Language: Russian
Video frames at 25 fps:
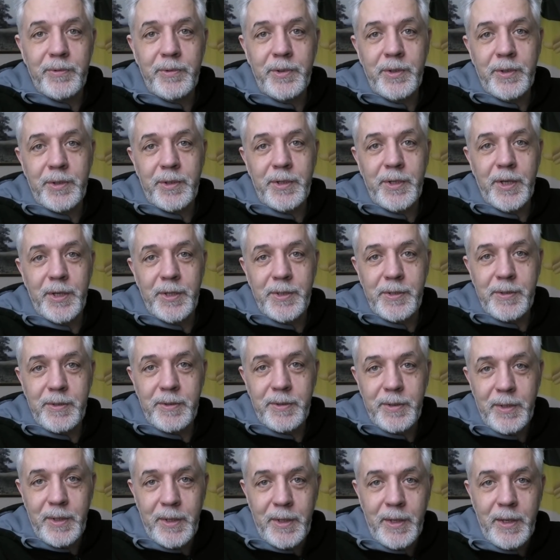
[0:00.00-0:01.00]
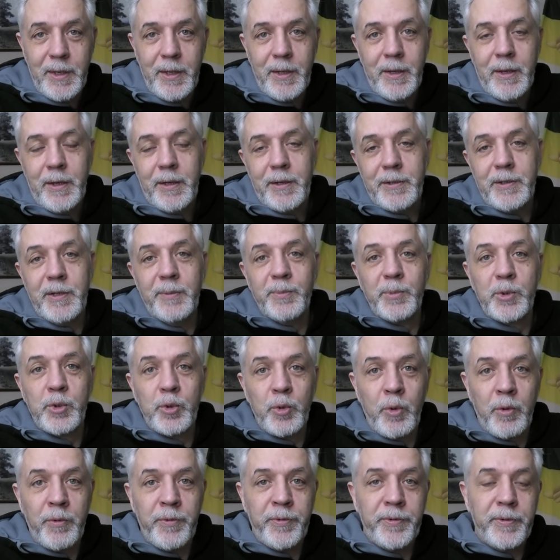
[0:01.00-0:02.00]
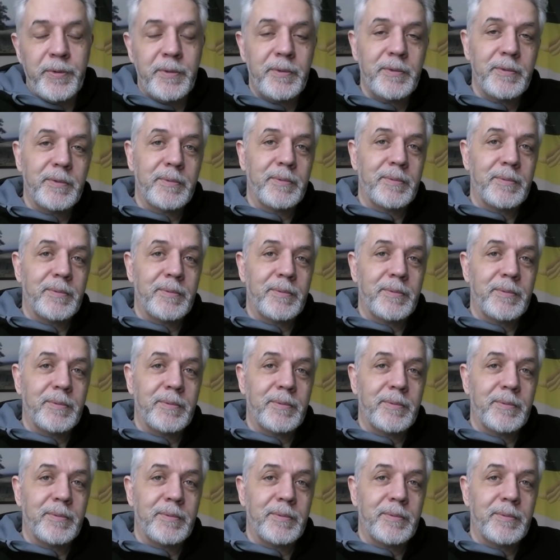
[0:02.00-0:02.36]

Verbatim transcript: У них есть Немцов,